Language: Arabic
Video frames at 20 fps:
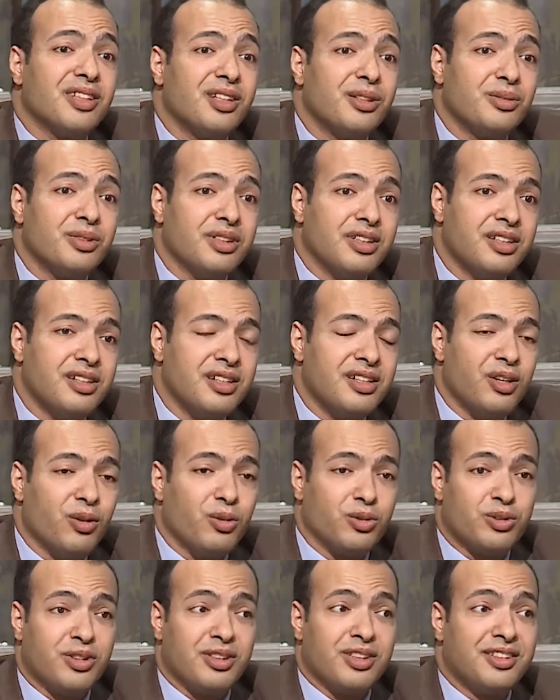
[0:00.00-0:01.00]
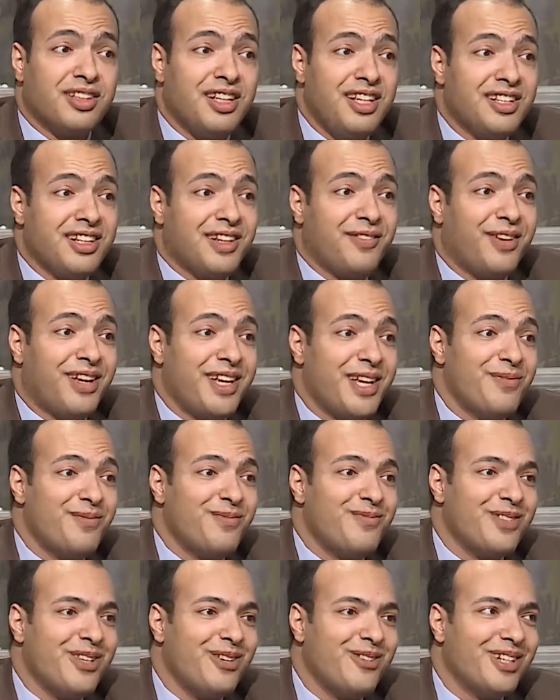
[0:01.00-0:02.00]
قوي خصوصا ان احنا في
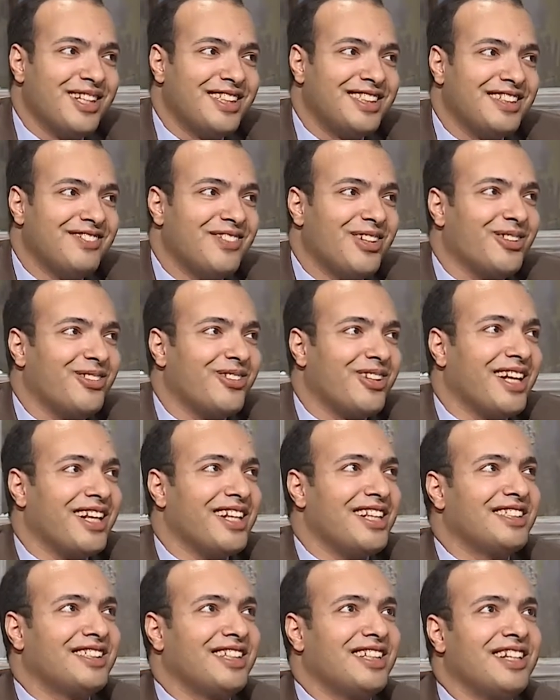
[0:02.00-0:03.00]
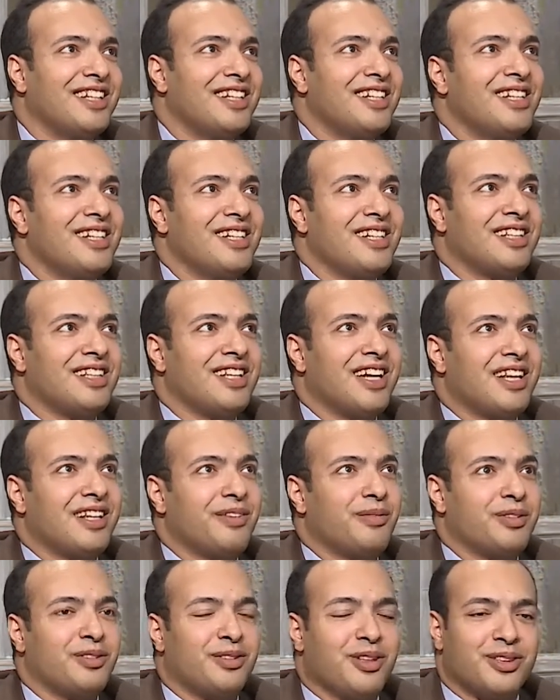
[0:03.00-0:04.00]
ايام دلوقتي برضو الكنيسه
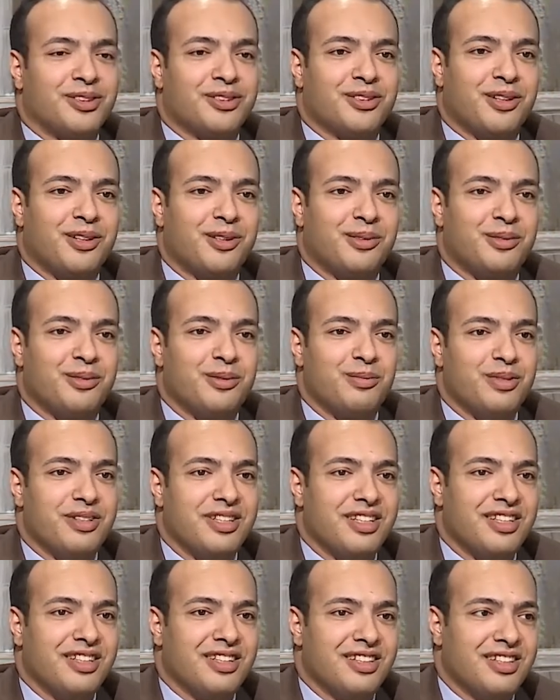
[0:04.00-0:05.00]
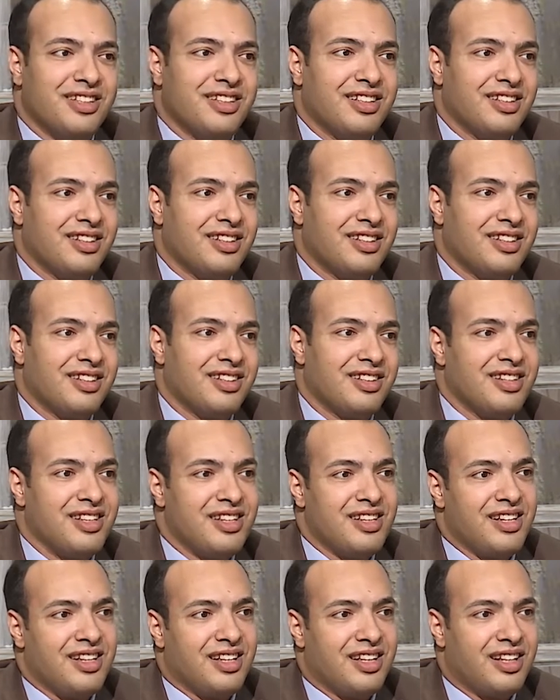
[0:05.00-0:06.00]
يعني اتاثرت ب آه،
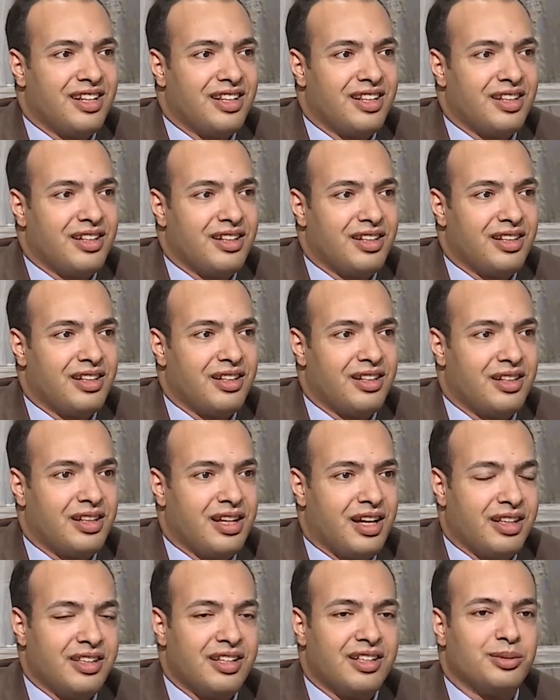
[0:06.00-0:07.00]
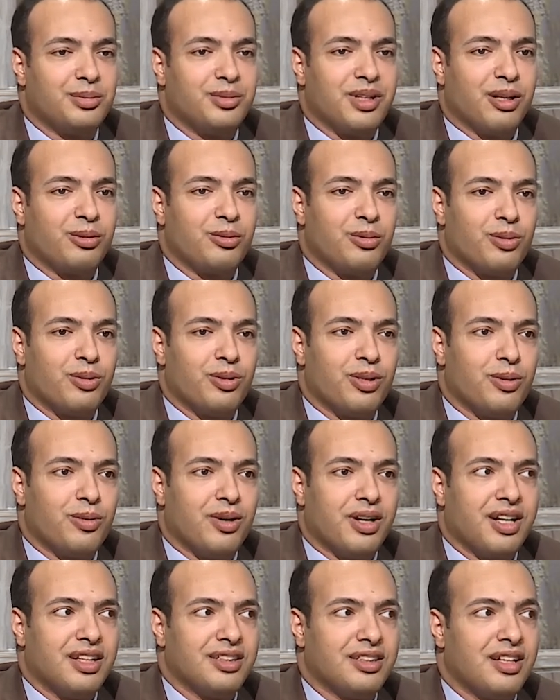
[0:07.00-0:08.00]
الاحداث بتاعت كورونا
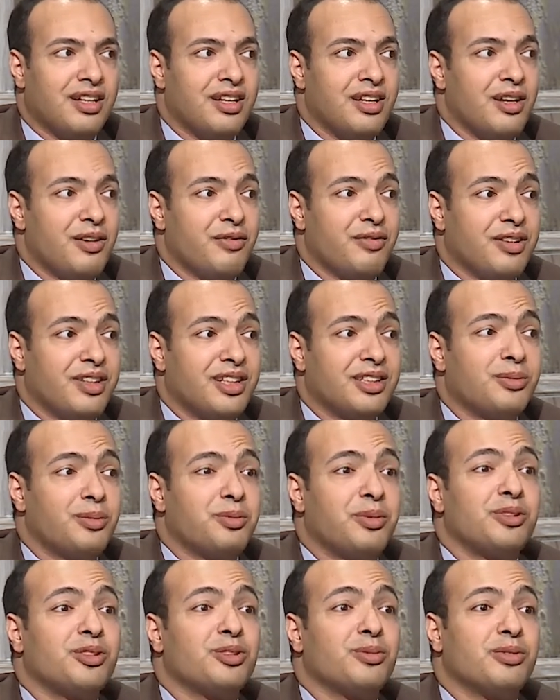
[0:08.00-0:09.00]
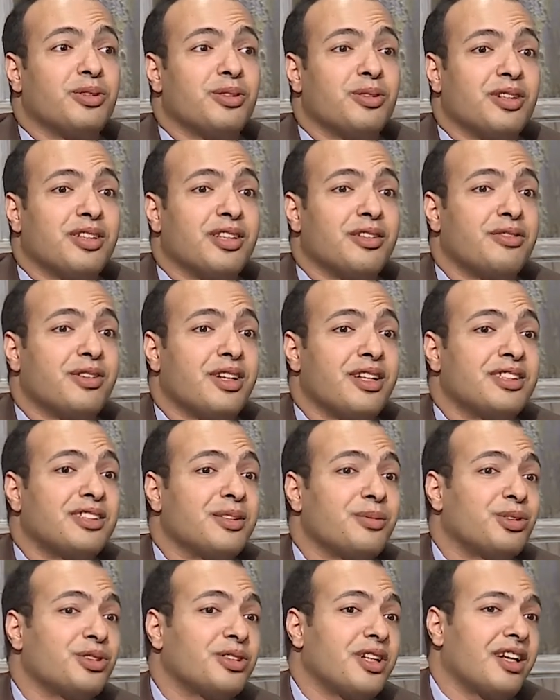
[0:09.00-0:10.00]
وهكذا فالناس ما بقتش متواجده في
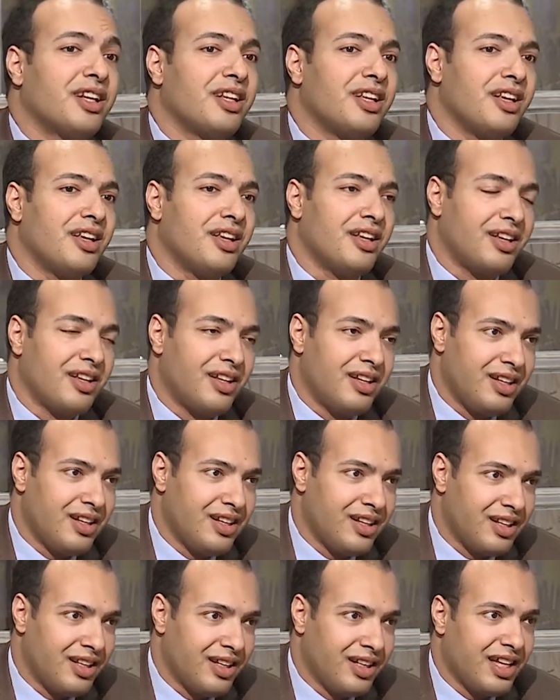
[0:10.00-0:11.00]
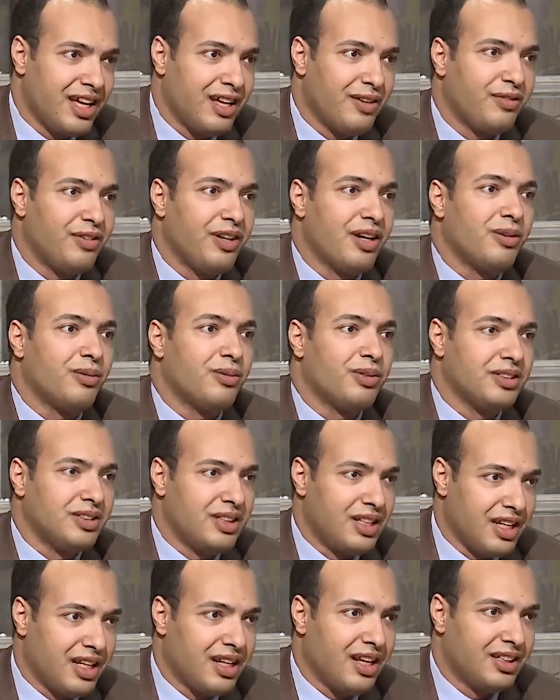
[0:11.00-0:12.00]
الكنيسه بالشكل الكافي او
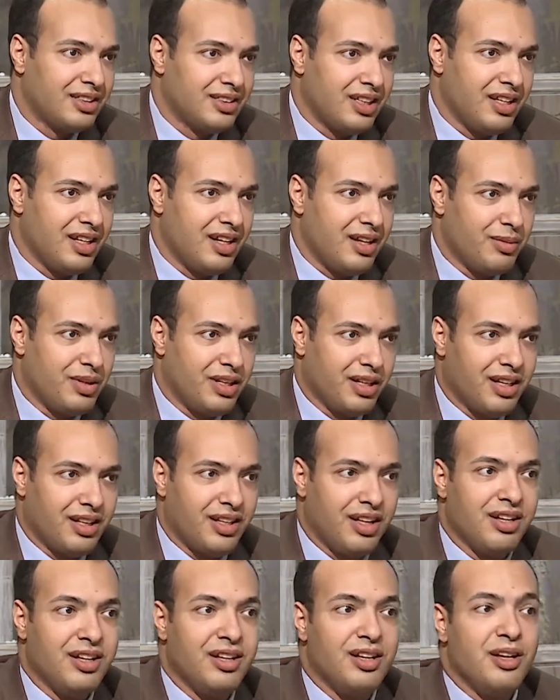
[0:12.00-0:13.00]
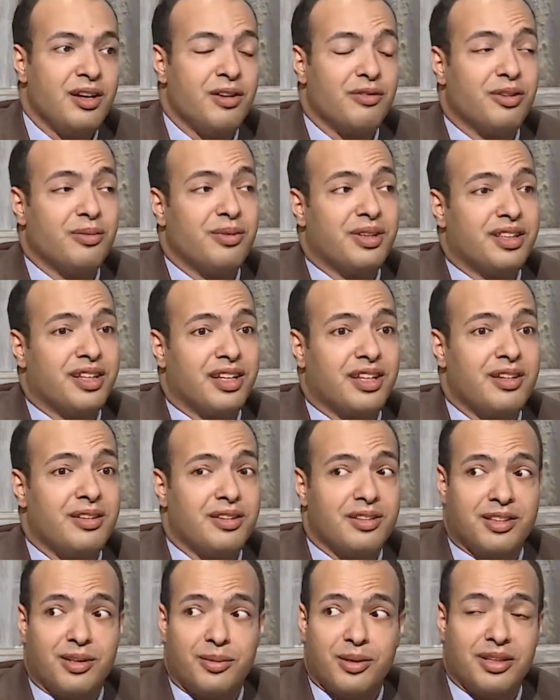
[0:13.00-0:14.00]
اللي كان زي قبل كده
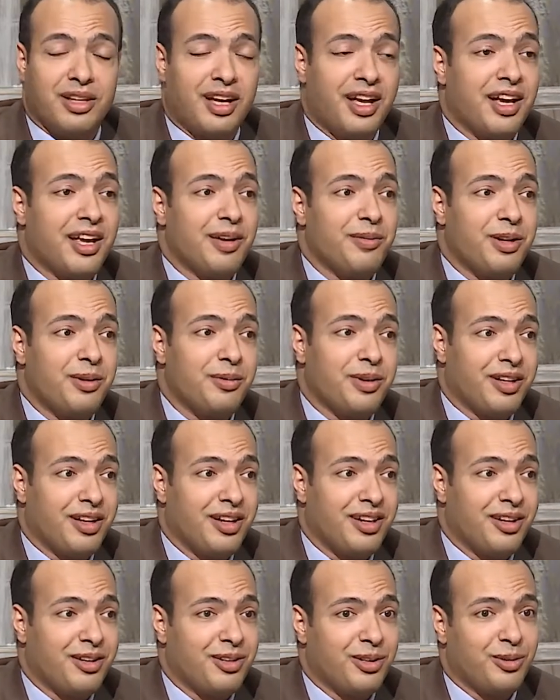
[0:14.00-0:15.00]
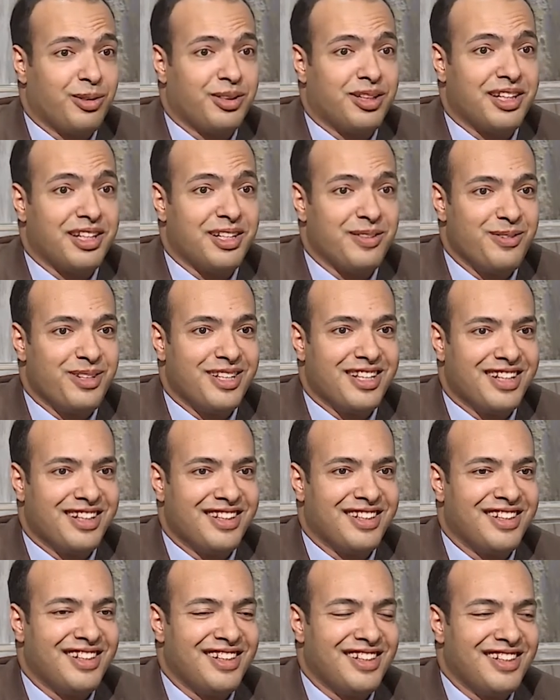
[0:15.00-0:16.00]
فمحتاجين طبعا دي حاجه جميله من خلال القنوات الجميله
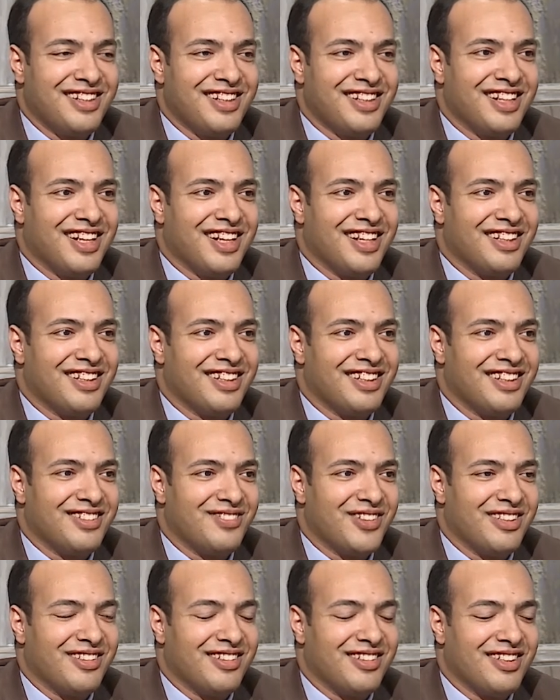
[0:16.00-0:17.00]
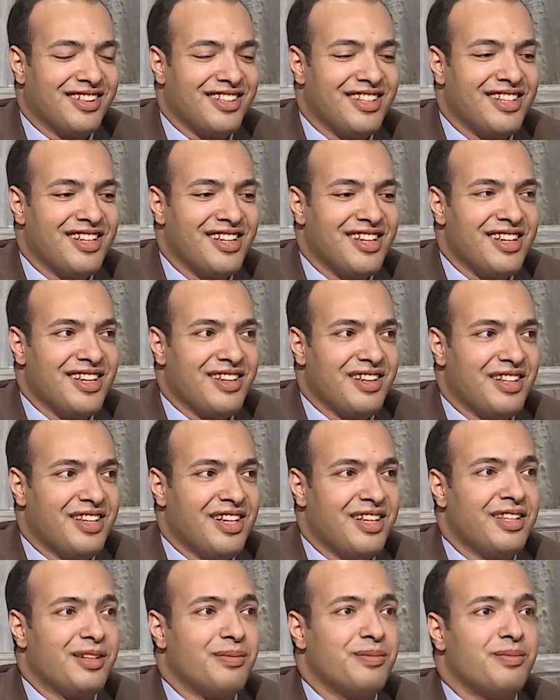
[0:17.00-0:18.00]
يعني الفضائيه دي اللي
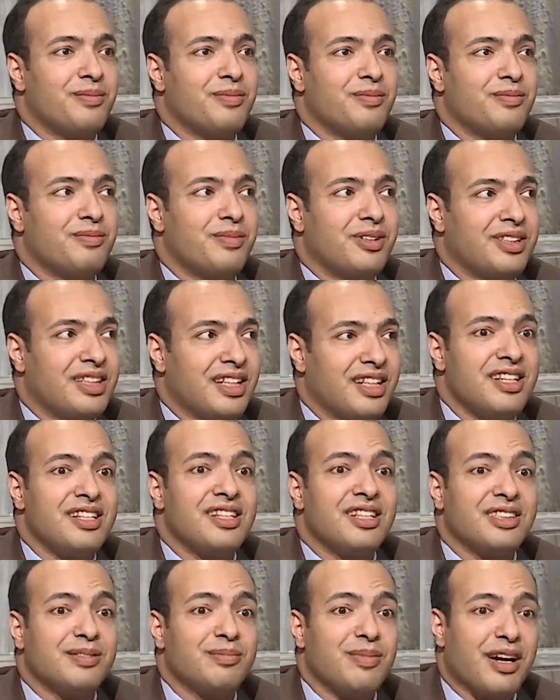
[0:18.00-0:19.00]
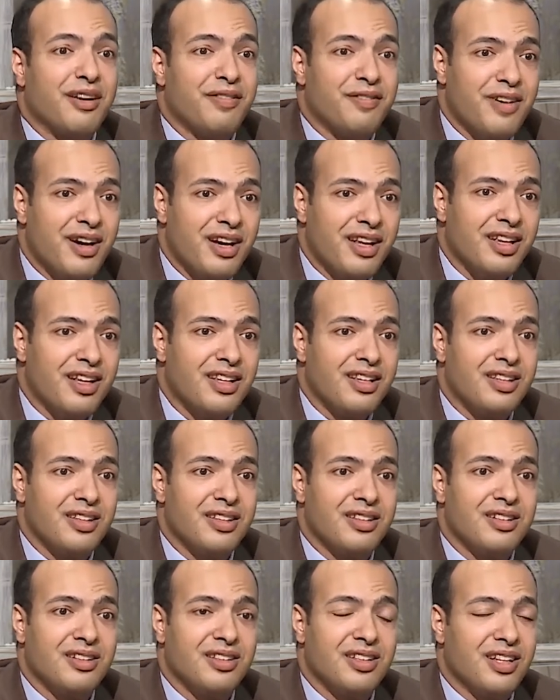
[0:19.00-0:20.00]
احنا محتاجين نسمع فعلا
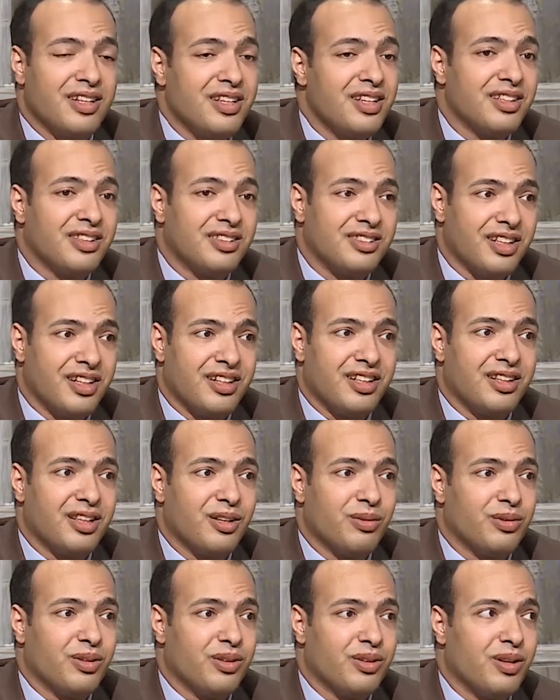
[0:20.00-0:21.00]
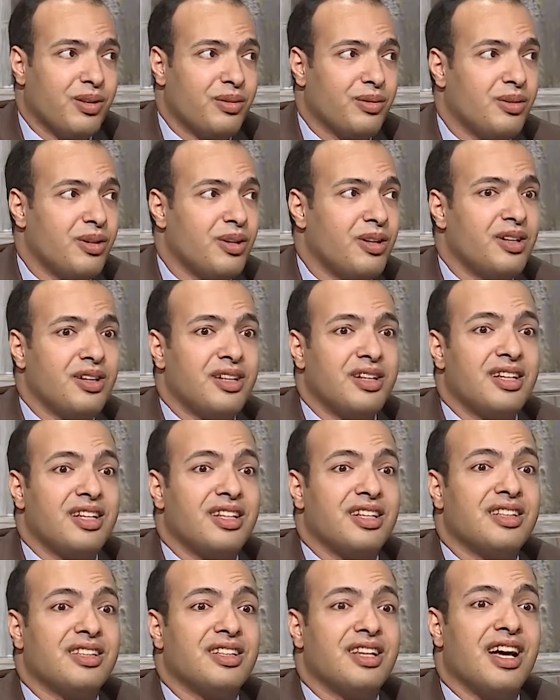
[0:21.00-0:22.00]
يا ريت يا ريت لو تقدروا كلام
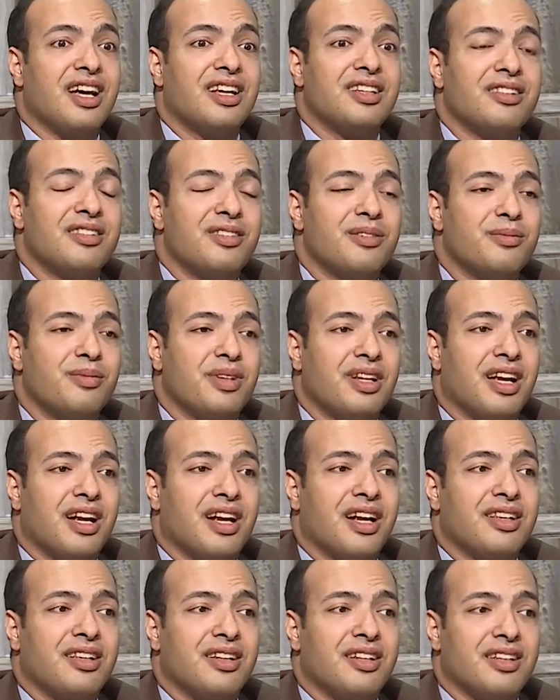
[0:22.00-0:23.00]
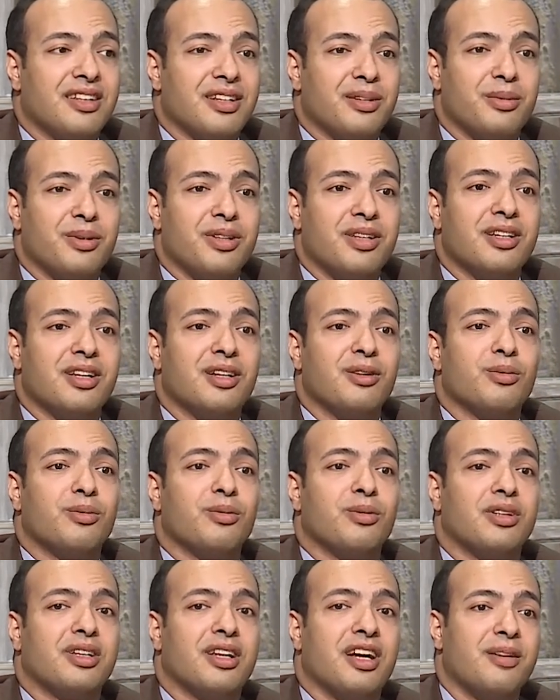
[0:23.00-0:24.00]
ايجابي نقدم الحاجات الايجابيه
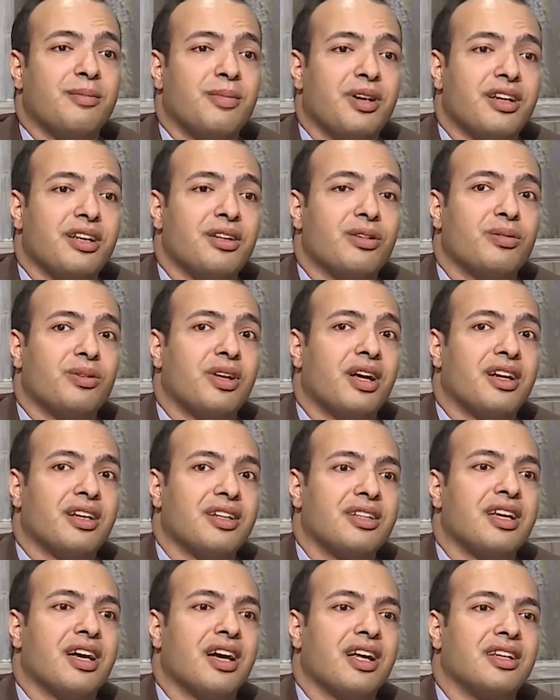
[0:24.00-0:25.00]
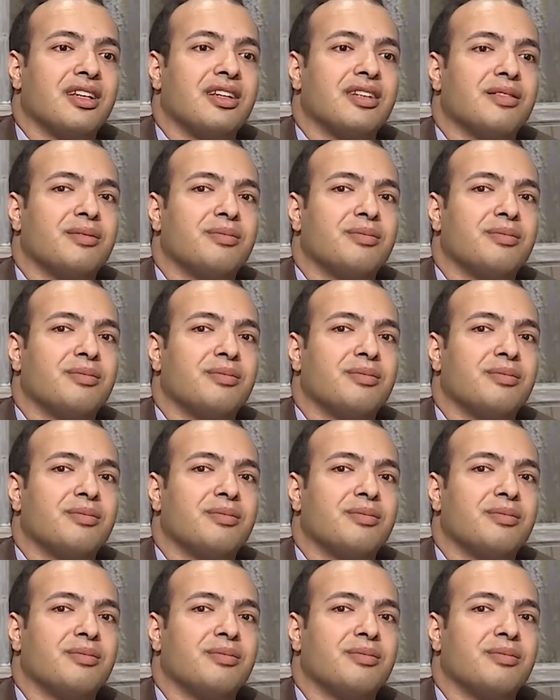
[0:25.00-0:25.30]
والامل انه لا يعني